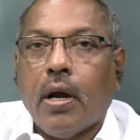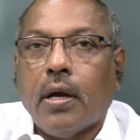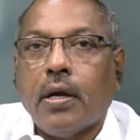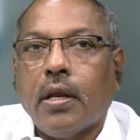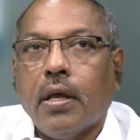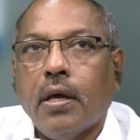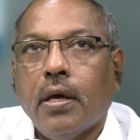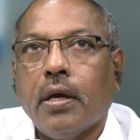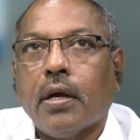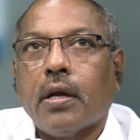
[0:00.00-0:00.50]

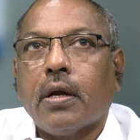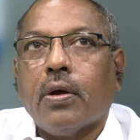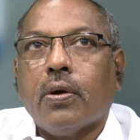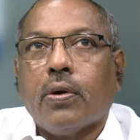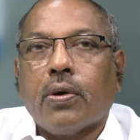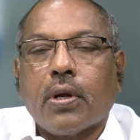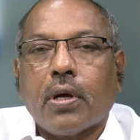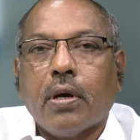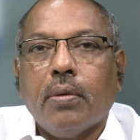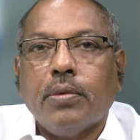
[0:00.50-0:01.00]
అంటే ఇక్కడ
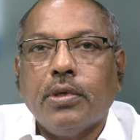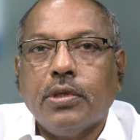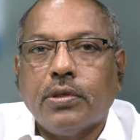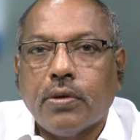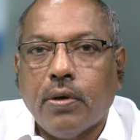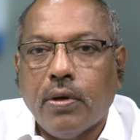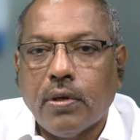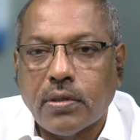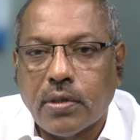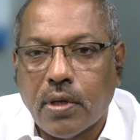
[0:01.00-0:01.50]
ఒకటి
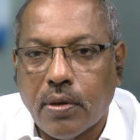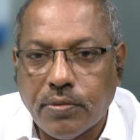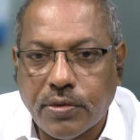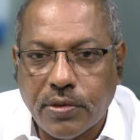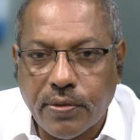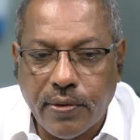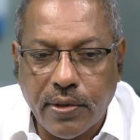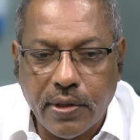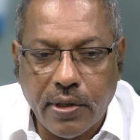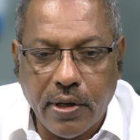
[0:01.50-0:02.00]
గమనించుకోవాల్సిన
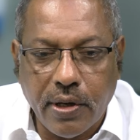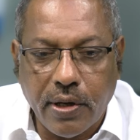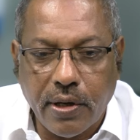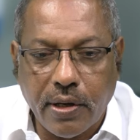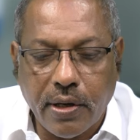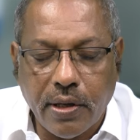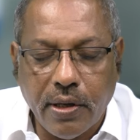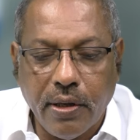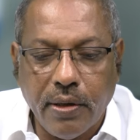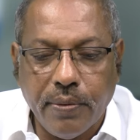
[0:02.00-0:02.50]
అంశం
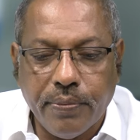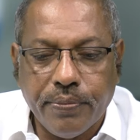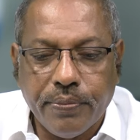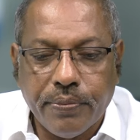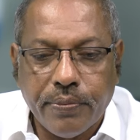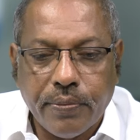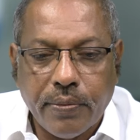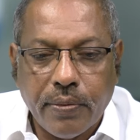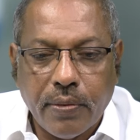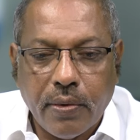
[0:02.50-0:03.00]
ఏంటంటే
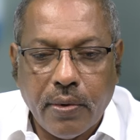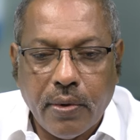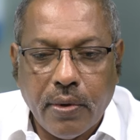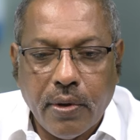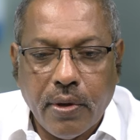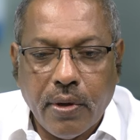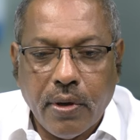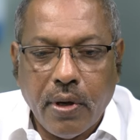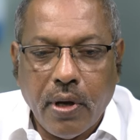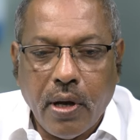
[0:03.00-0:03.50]

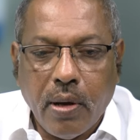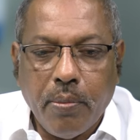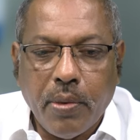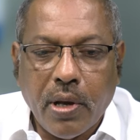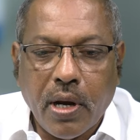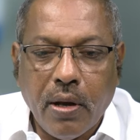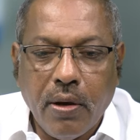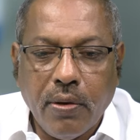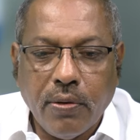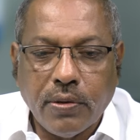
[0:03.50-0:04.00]

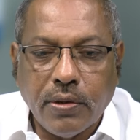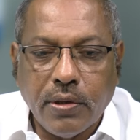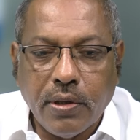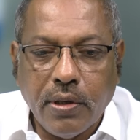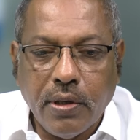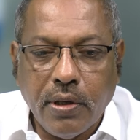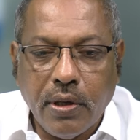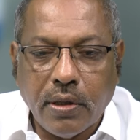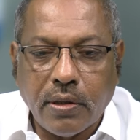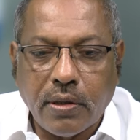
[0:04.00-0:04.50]

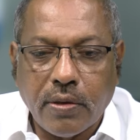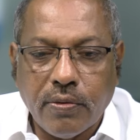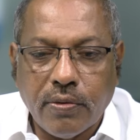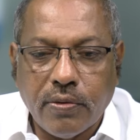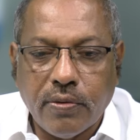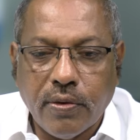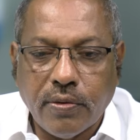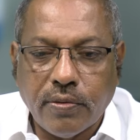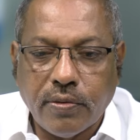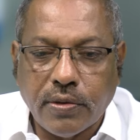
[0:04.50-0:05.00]
అమరావతిని ఎంత
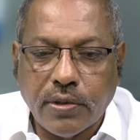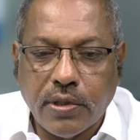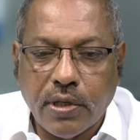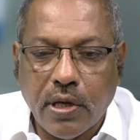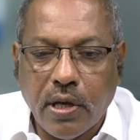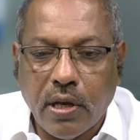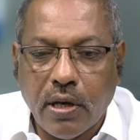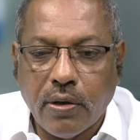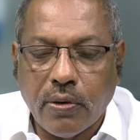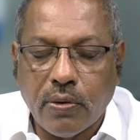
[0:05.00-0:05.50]
విధ్వంసం
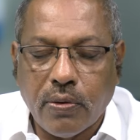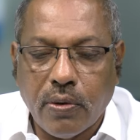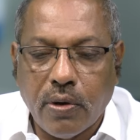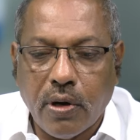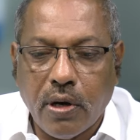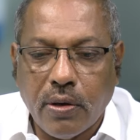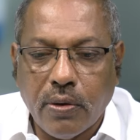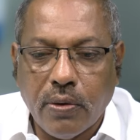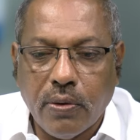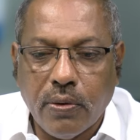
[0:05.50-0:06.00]

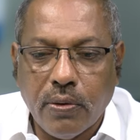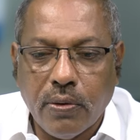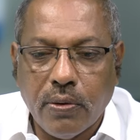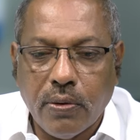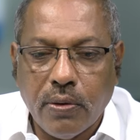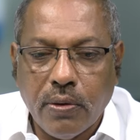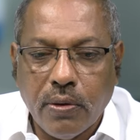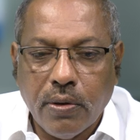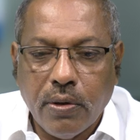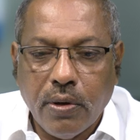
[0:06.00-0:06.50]
చేయాలనుకున్నాడో
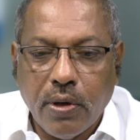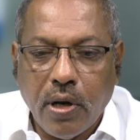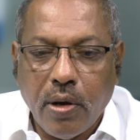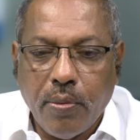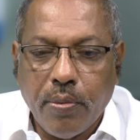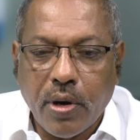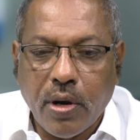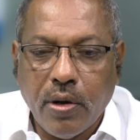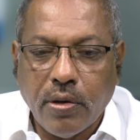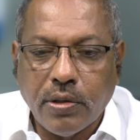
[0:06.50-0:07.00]

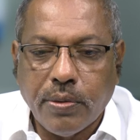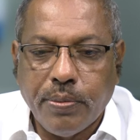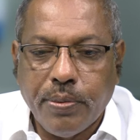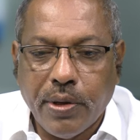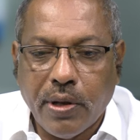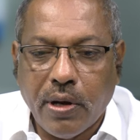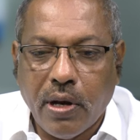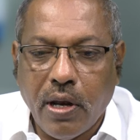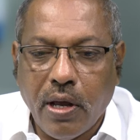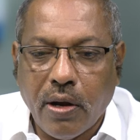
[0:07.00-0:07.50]
అమరావతి
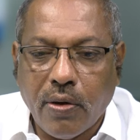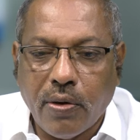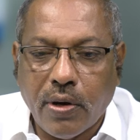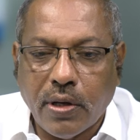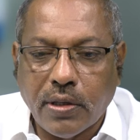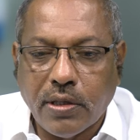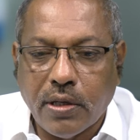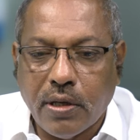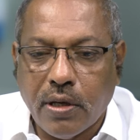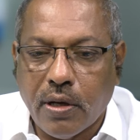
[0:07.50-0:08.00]
పేరు
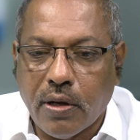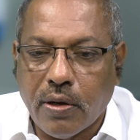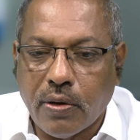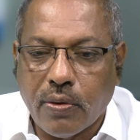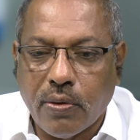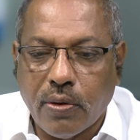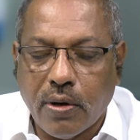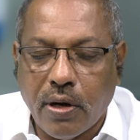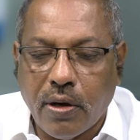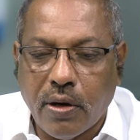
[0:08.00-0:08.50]
లేకుండా
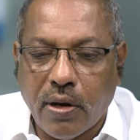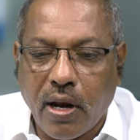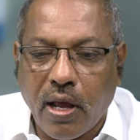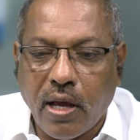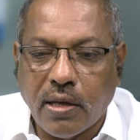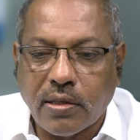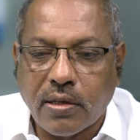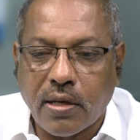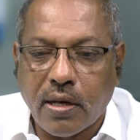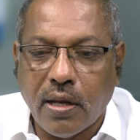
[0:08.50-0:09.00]
చేయాలనుకున్నాడు
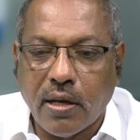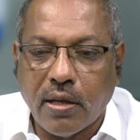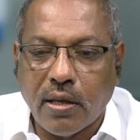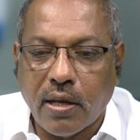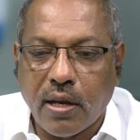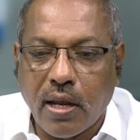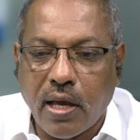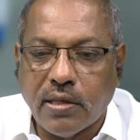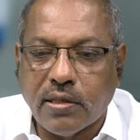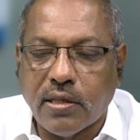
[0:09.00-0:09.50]

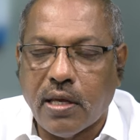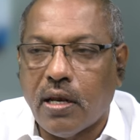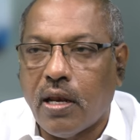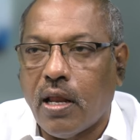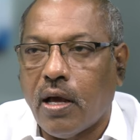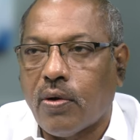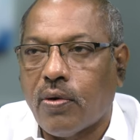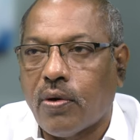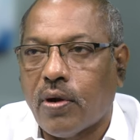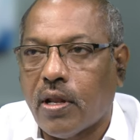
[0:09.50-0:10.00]
రాష్ట్రానికి రాజధాని
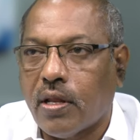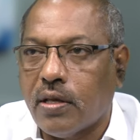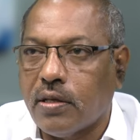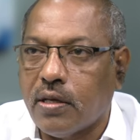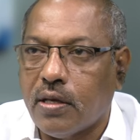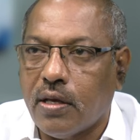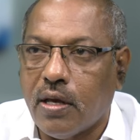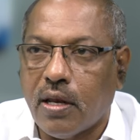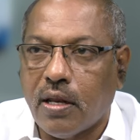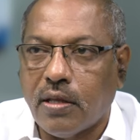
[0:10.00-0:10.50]
లేకుండానే
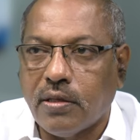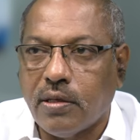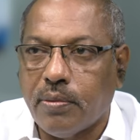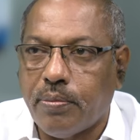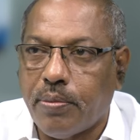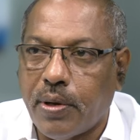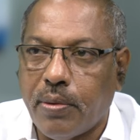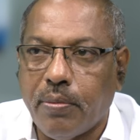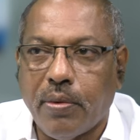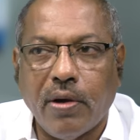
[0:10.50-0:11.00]
చేయాలని
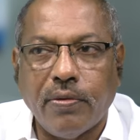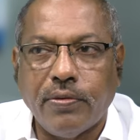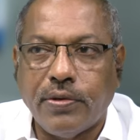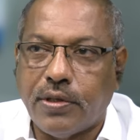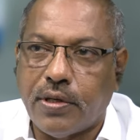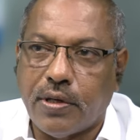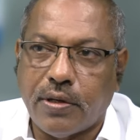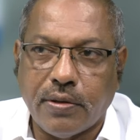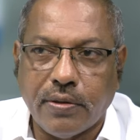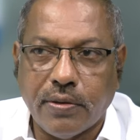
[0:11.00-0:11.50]
చెప్పని
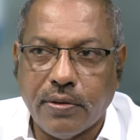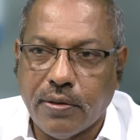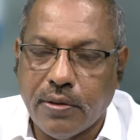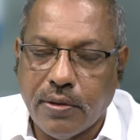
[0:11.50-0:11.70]
భావించాడు